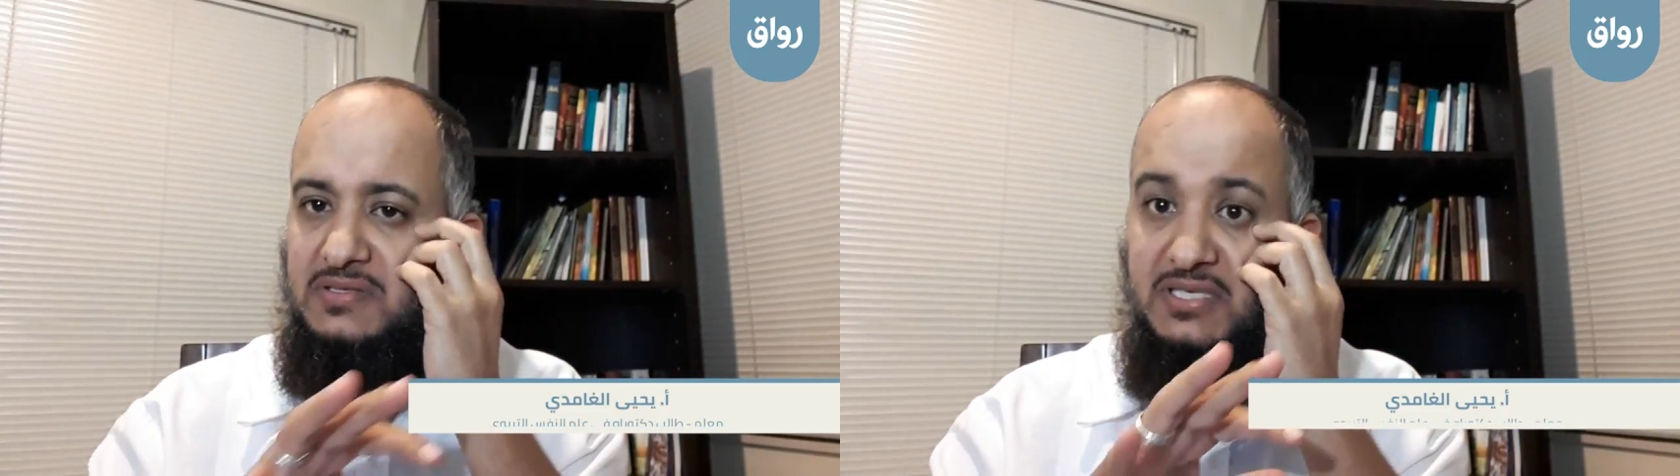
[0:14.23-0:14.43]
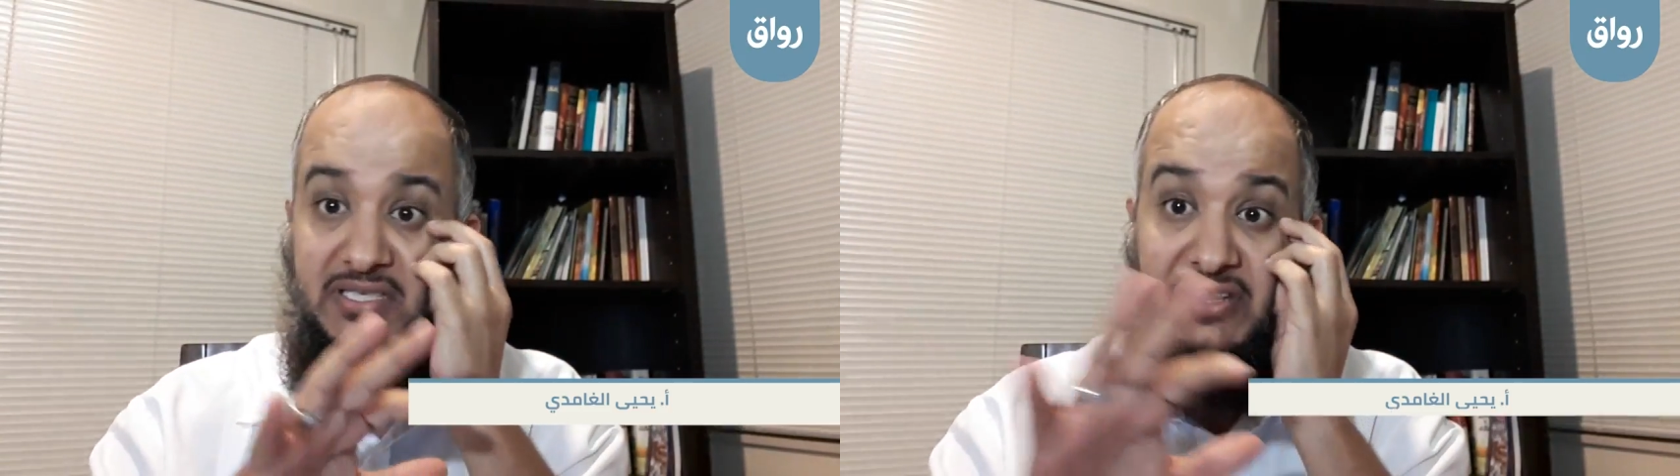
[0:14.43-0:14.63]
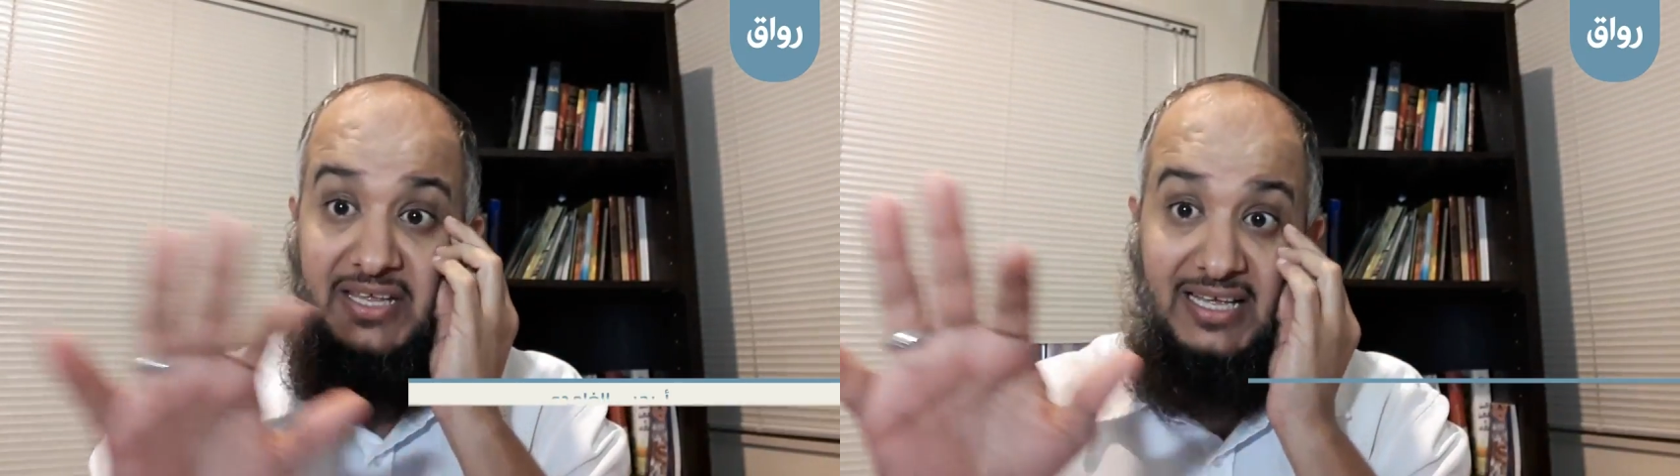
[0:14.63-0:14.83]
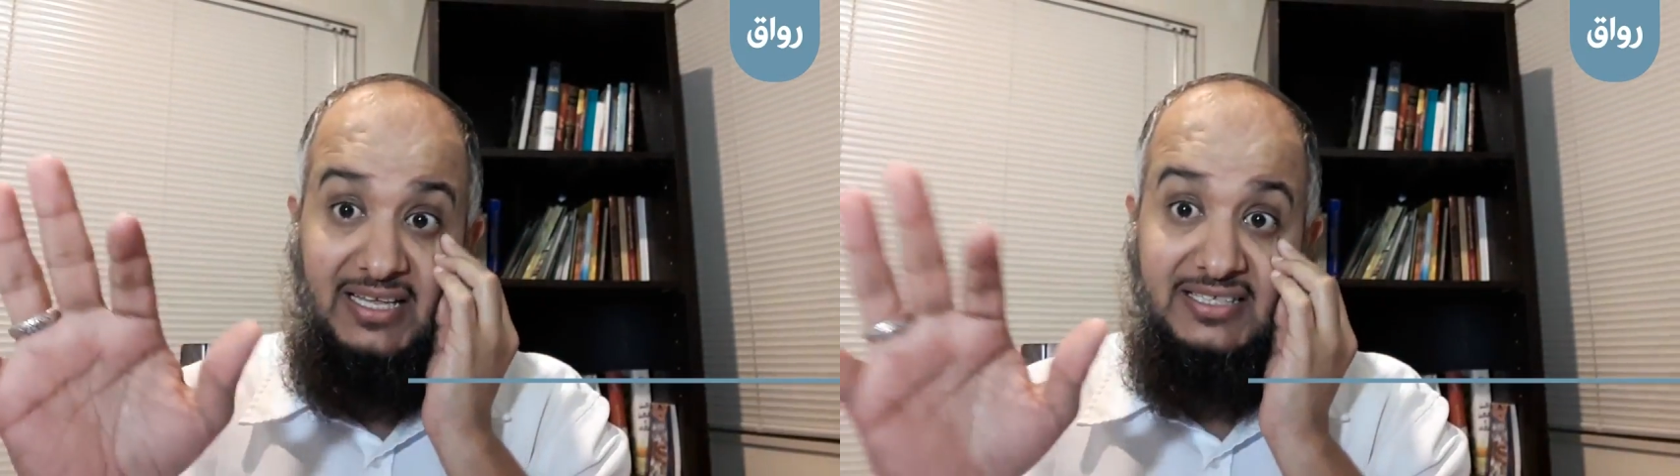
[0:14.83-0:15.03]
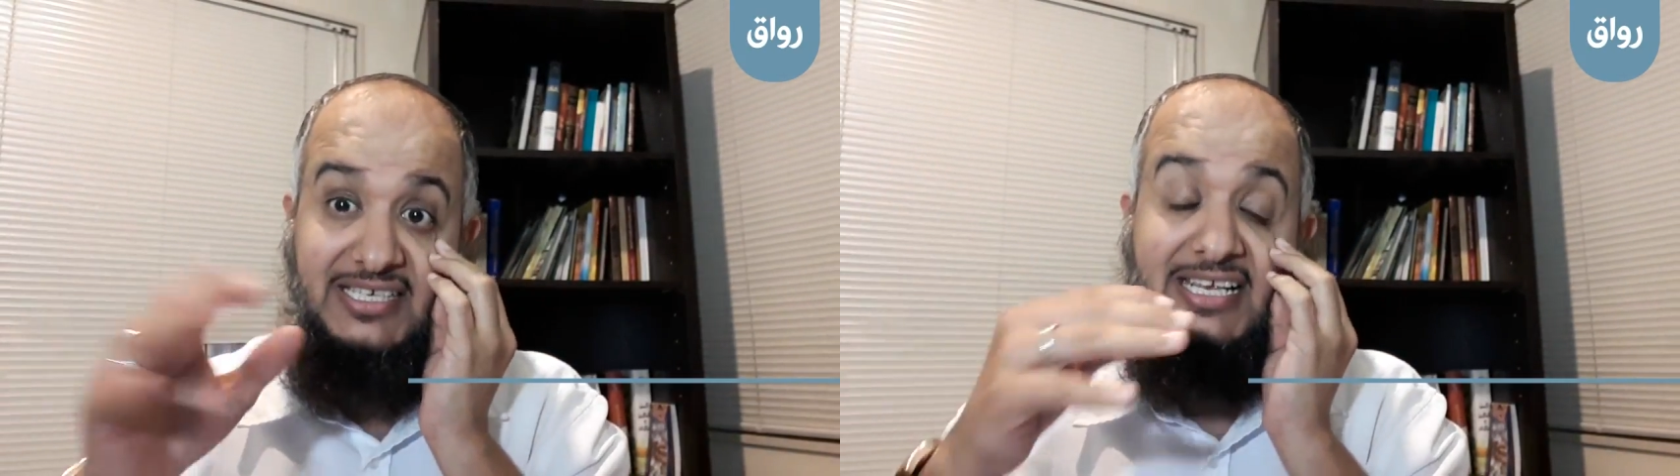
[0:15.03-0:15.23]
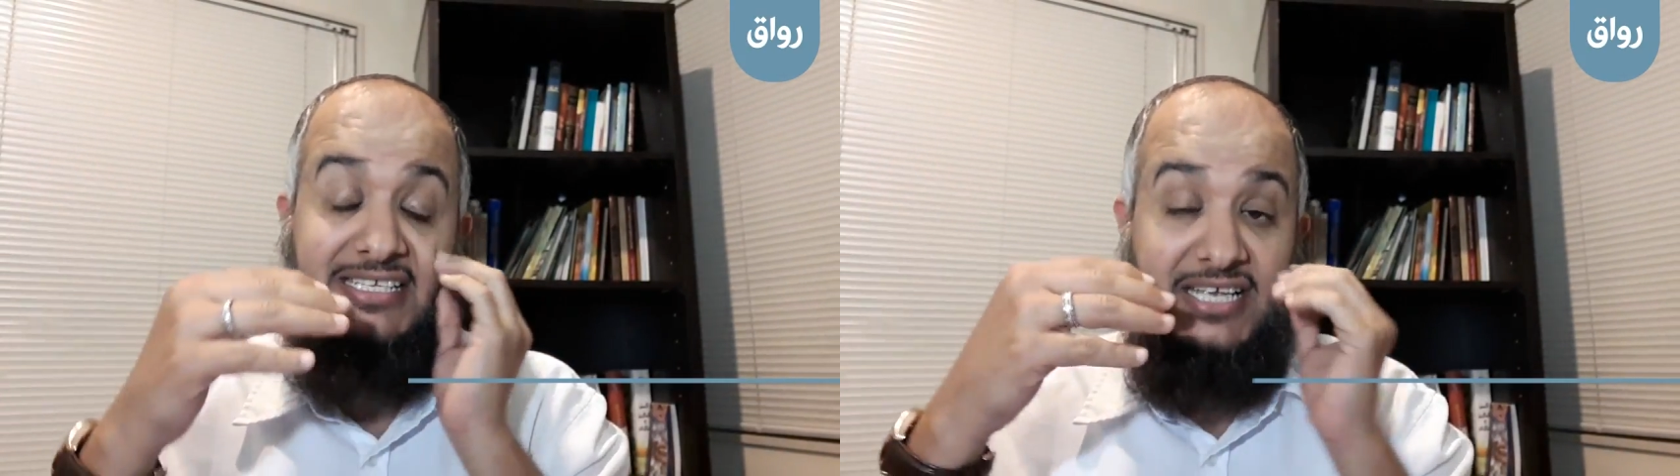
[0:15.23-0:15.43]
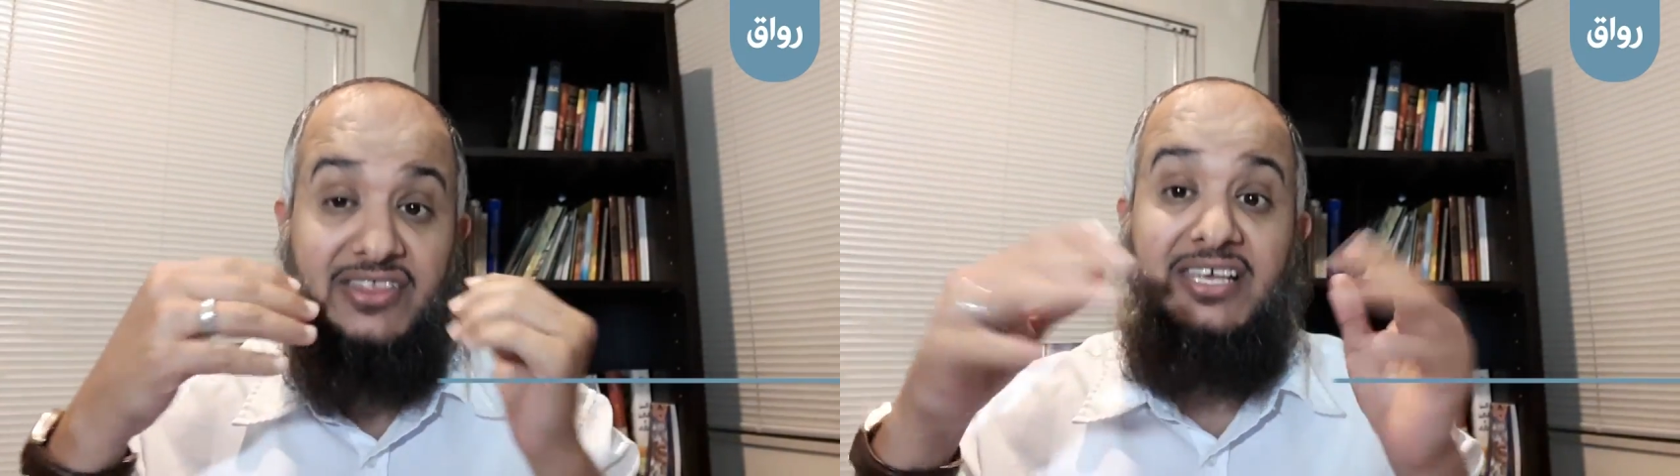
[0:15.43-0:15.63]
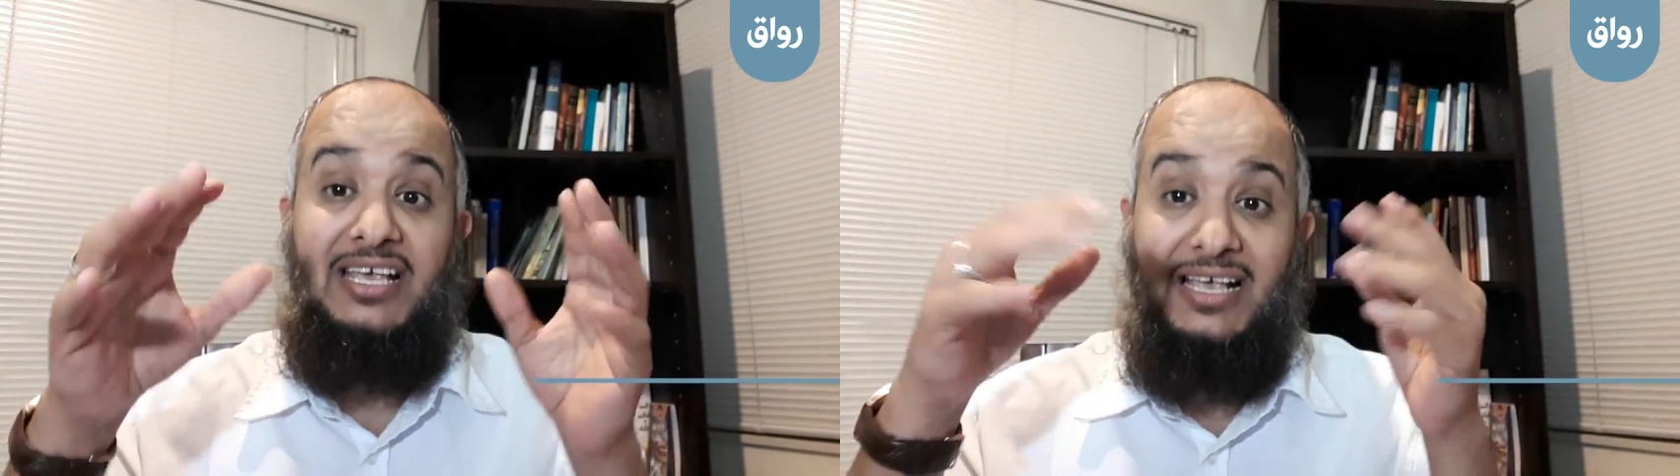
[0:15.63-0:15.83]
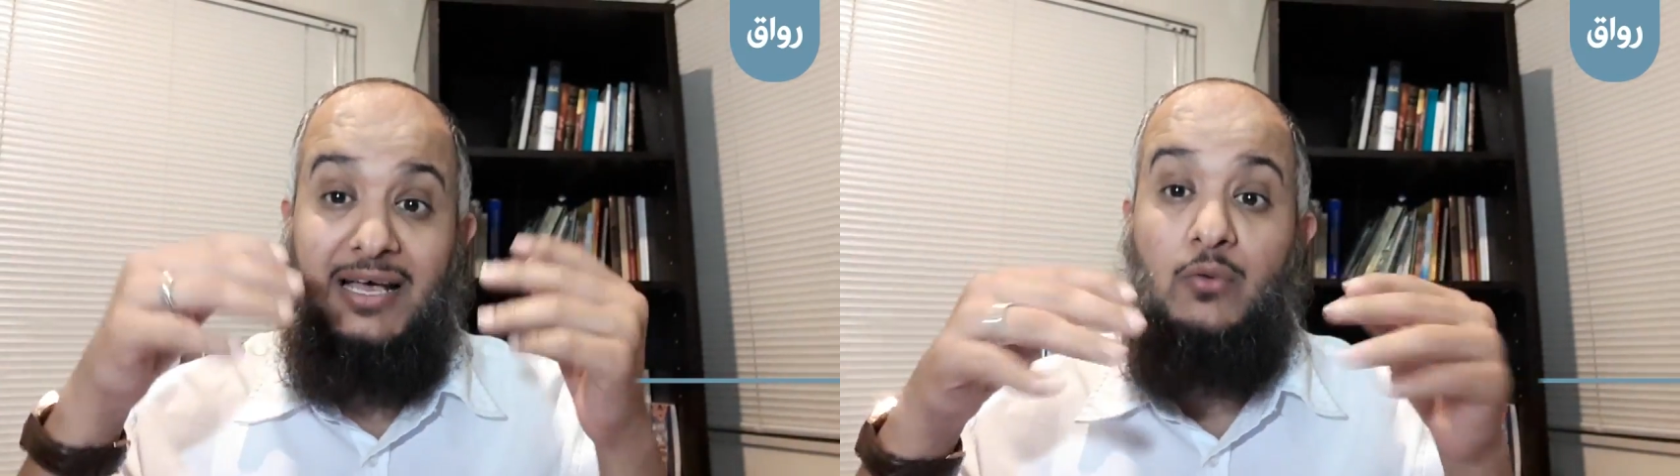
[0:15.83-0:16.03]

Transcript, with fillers: تستطيع تستطيع